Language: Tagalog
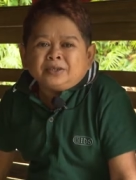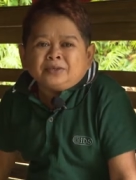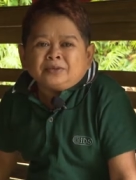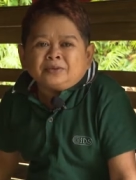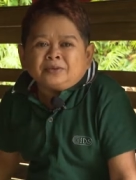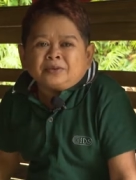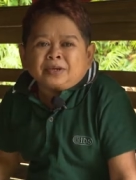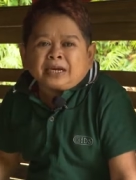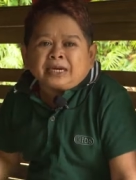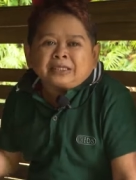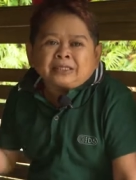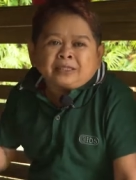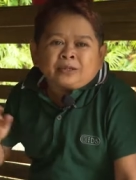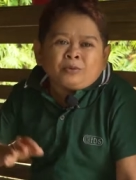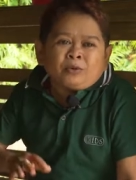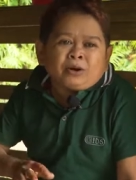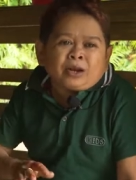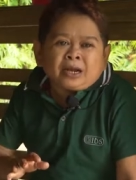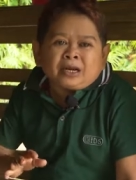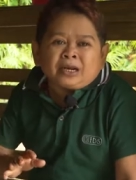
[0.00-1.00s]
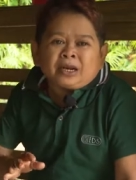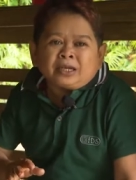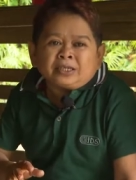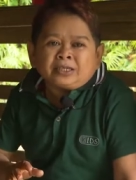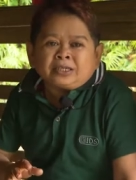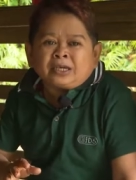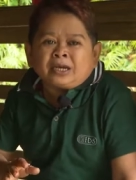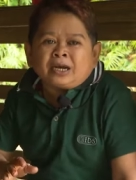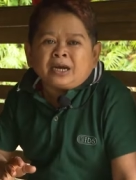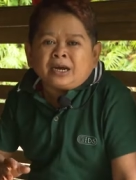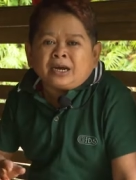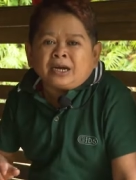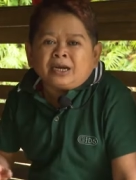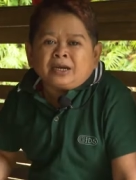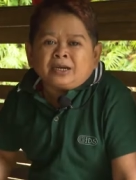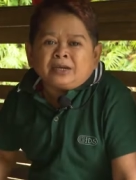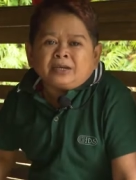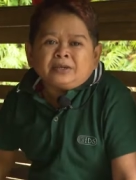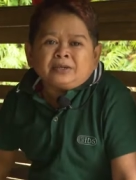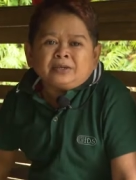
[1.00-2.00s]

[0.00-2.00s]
yung kahit nawala na siya,